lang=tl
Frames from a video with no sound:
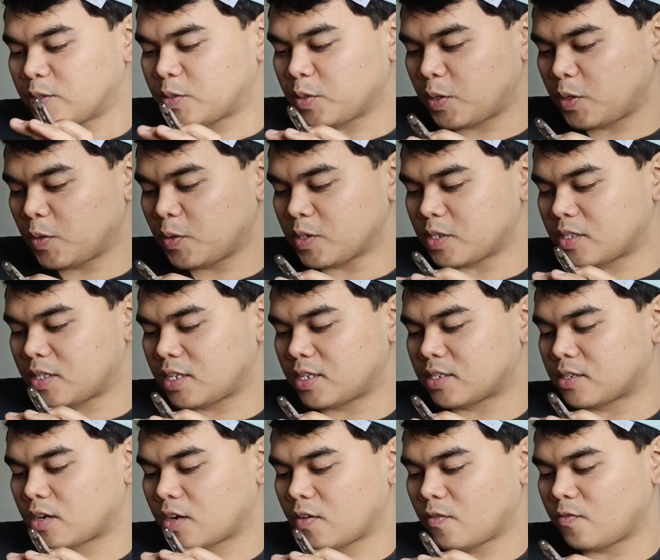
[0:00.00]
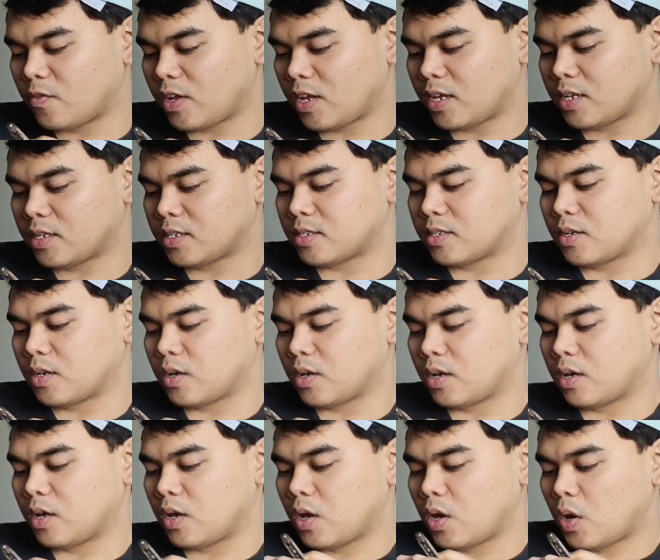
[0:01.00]
to use the service,
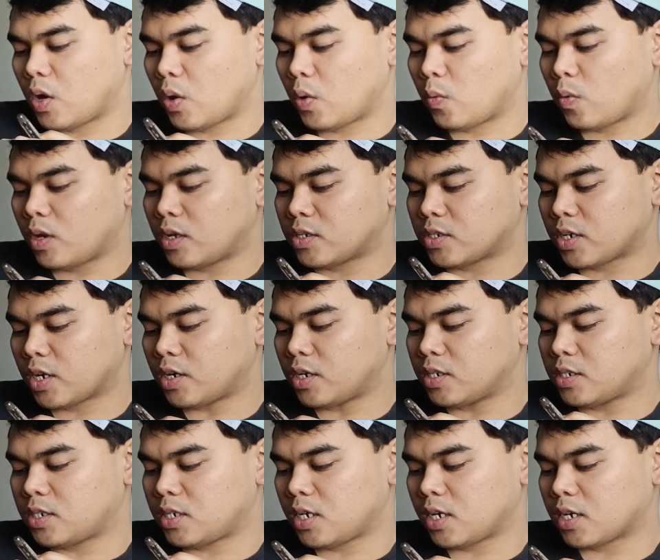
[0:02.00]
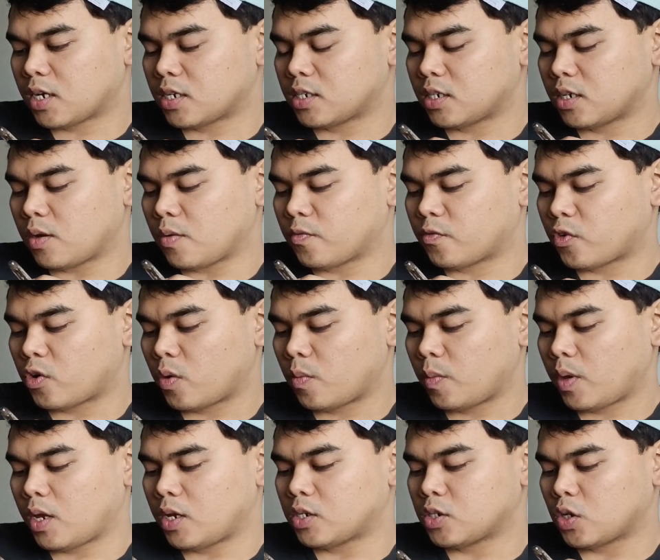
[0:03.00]
we share GCash
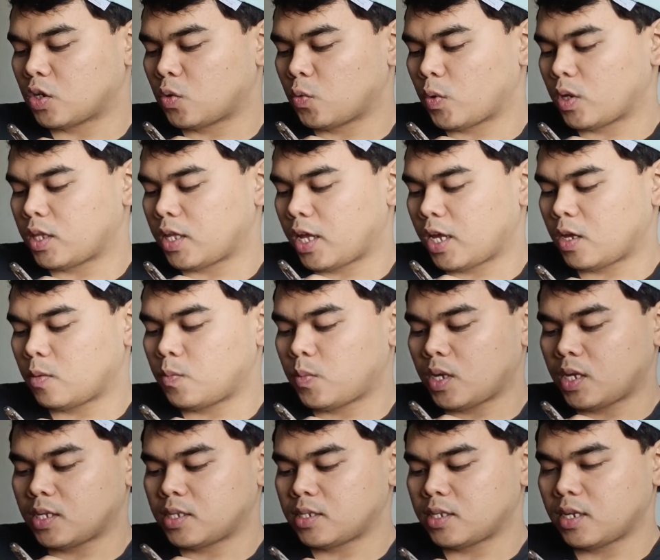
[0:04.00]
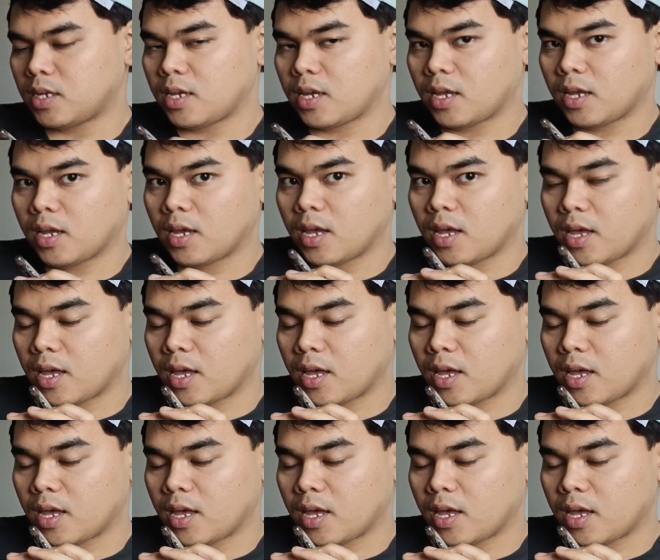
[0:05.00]
information with ABCSI